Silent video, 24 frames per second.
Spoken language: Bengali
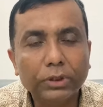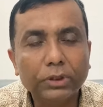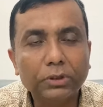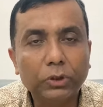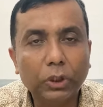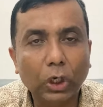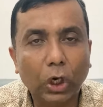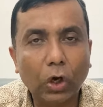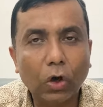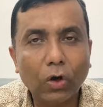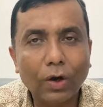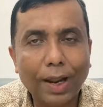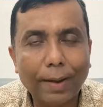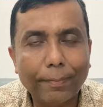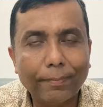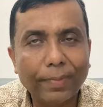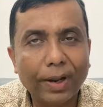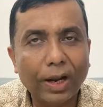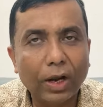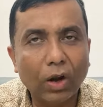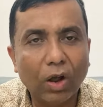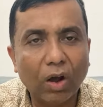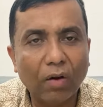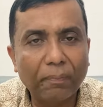যখন
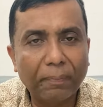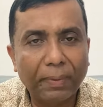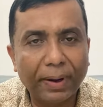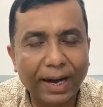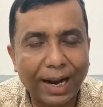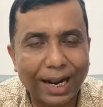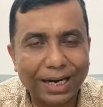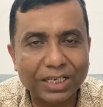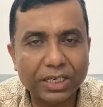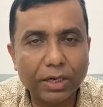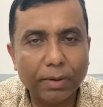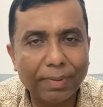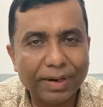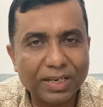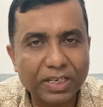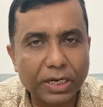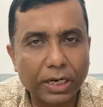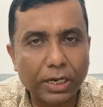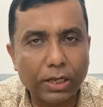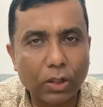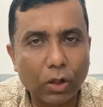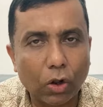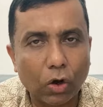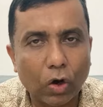আপনার লফটের আশেপাশে
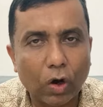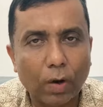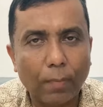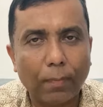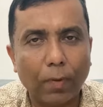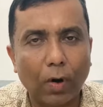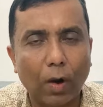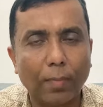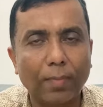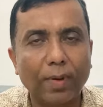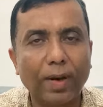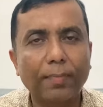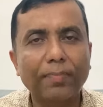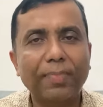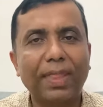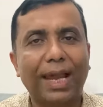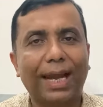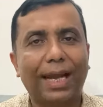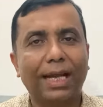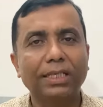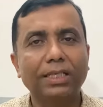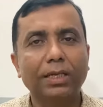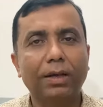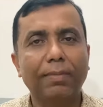এই ধরনের প্রবলেম
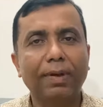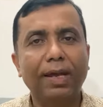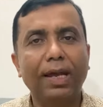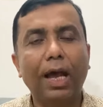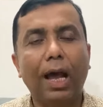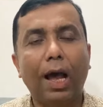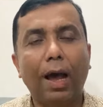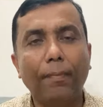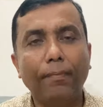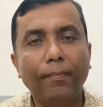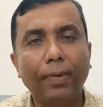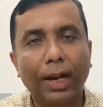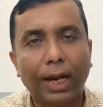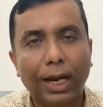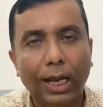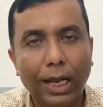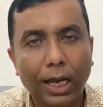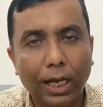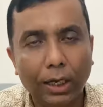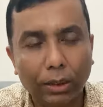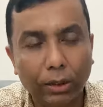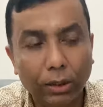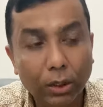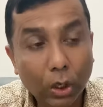দেখা যাবে আপনারা
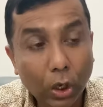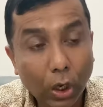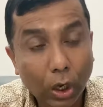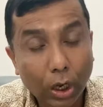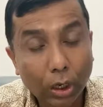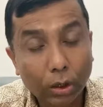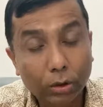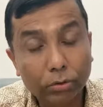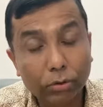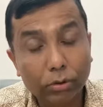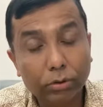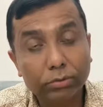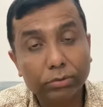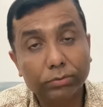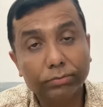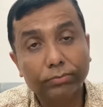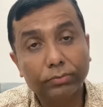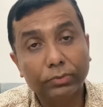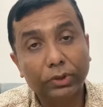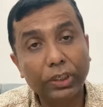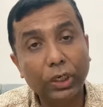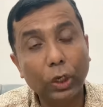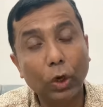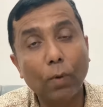
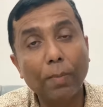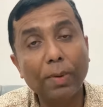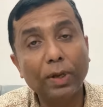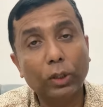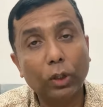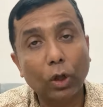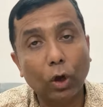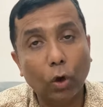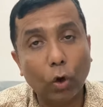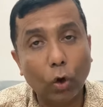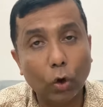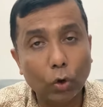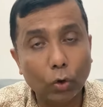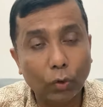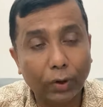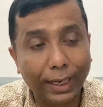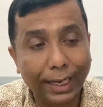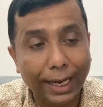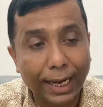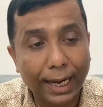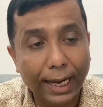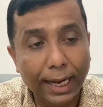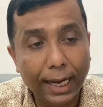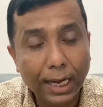নিয়মিত
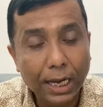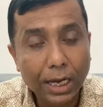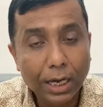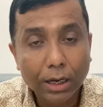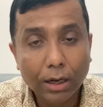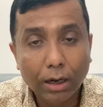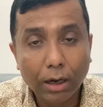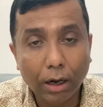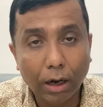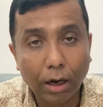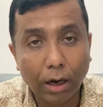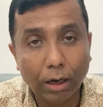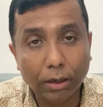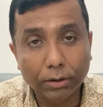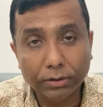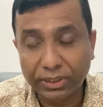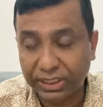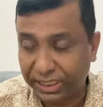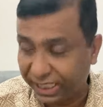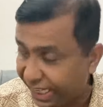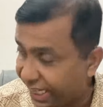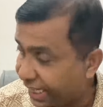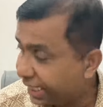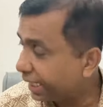গরুকে
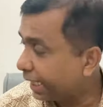জিঙ্ক